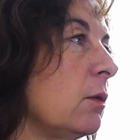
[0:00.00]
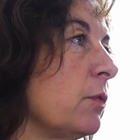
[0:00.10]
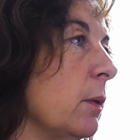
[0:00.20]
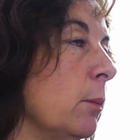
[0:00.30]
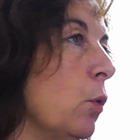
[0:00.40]

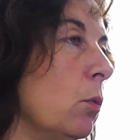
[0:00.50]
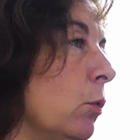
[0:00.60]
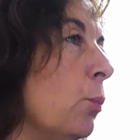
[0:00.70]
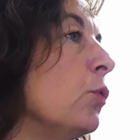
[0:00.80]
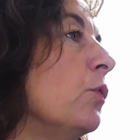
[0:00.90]
enfin bon,
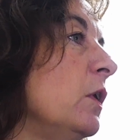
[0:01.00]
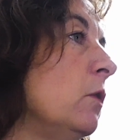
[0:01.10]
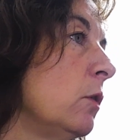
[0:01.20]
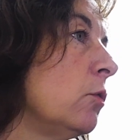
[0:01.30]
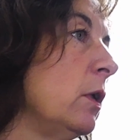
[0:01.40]
on peut
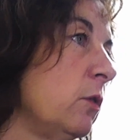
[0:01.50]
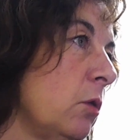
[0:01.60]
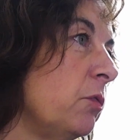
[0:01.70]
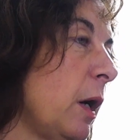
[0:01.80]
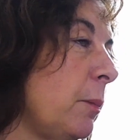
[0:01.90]
vite se laisser
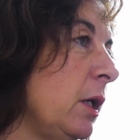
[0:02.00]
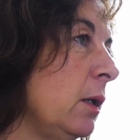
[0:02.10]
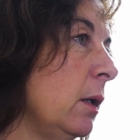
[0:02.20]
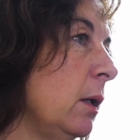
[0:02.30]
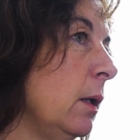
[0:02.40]

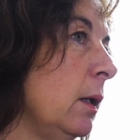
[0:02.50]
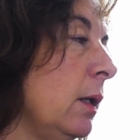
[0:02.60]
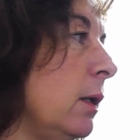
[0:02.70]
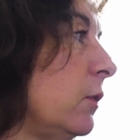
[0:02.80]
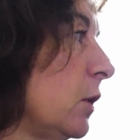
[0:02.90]
enfermer
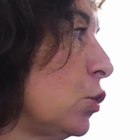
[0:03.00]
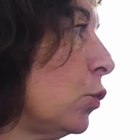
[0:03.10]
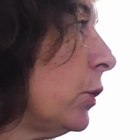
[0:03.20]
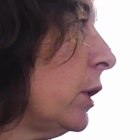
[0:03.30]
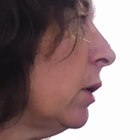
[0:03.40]
et ces
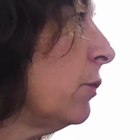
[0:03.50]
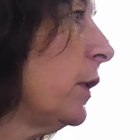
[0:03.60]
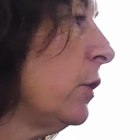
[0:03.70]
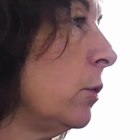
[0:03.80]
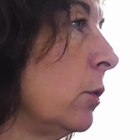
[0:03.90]
journées, en
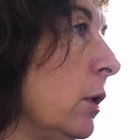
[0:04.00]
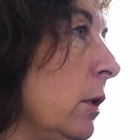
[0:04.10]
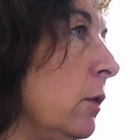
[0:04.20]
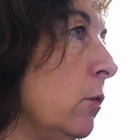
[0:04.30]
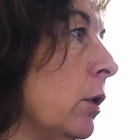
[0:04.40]
fait, euh,
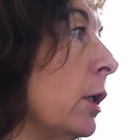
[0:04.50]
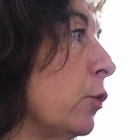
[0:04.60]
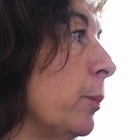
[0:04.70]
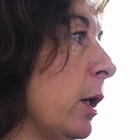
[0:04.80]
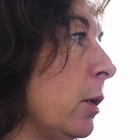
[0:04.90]
qui sont
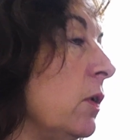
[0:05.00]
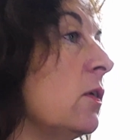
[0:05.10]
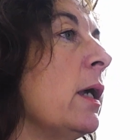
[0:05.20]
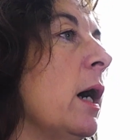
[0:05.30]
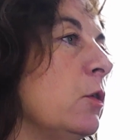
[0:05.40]
quelque part comme
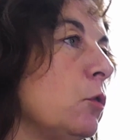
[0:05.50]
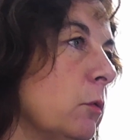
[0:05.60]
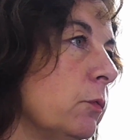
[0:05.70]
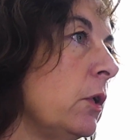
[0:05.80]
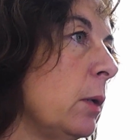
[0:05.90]
des
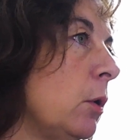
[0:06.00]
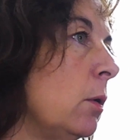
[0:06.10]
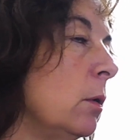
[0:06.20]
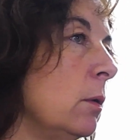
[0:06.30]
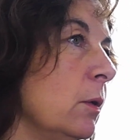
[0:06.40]
aérations,
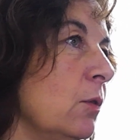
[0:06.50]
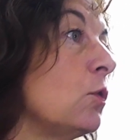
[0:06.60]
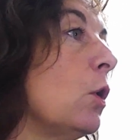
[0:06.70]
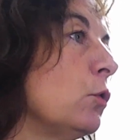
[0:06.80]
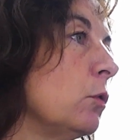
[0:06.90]
finalement, euh, qui
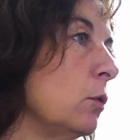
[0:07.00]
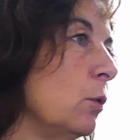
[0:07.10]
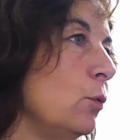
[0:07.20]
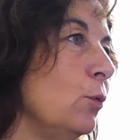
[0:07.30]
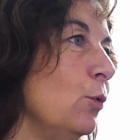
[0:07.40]
sortent euh, de